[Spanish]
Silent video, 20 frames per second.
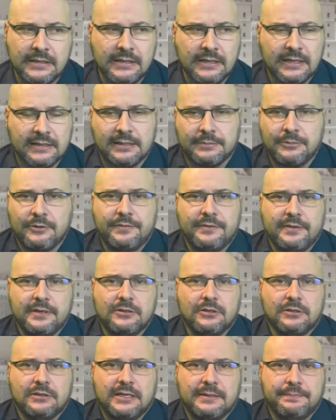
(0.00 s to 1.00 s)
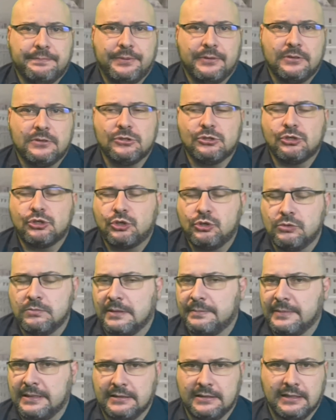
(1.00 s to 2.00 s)
Estamos viviendo tiempos
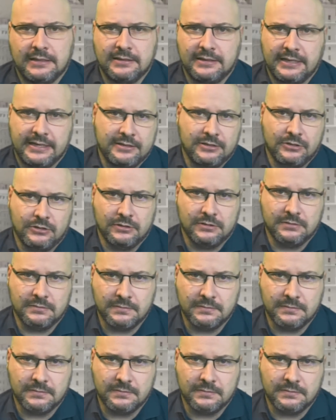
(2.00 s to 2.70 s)
sumamente extraños.